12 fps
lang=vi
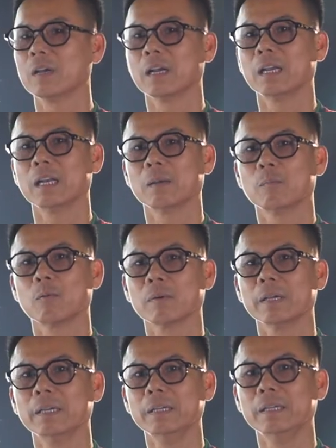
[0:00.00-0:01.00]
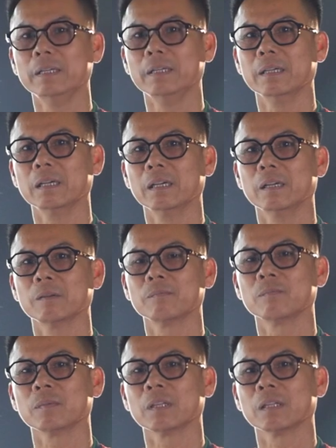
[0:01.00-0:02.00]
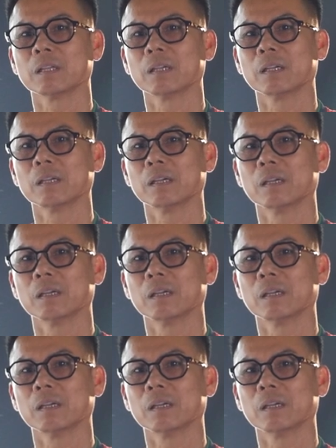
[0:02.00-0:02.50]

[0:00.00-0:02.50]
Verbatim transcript: hay là một cái uh, uh,